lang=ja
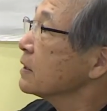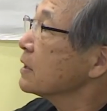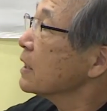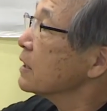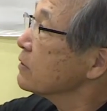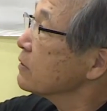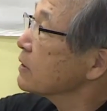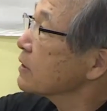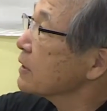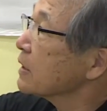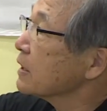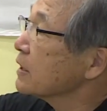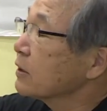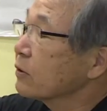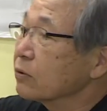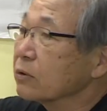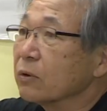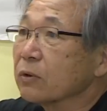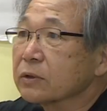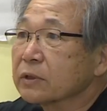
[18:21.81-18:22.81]
最終的な
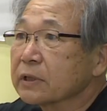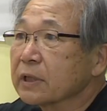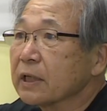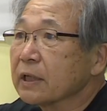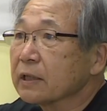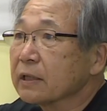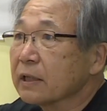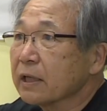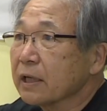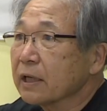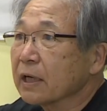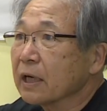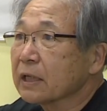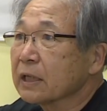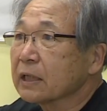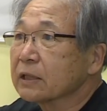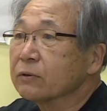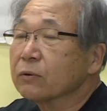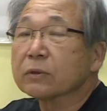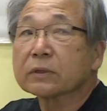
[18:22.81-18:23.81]
色をつけて
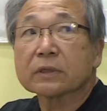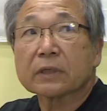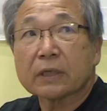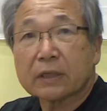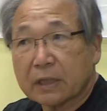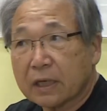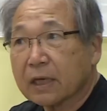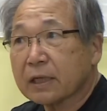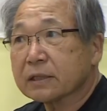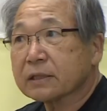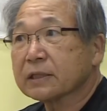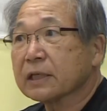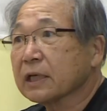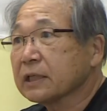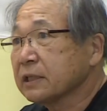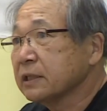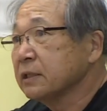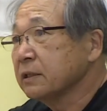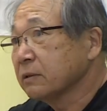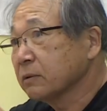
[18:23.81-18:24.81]
金具をつけて製
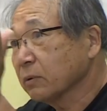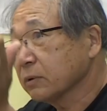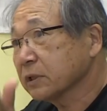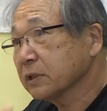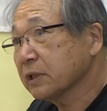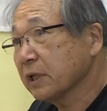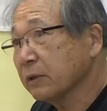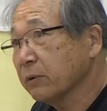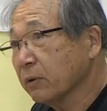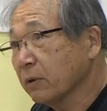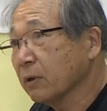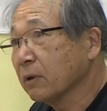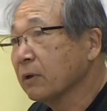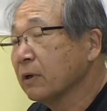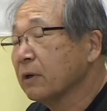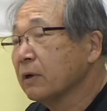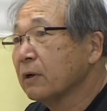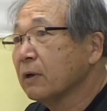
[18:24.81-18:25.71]
品としての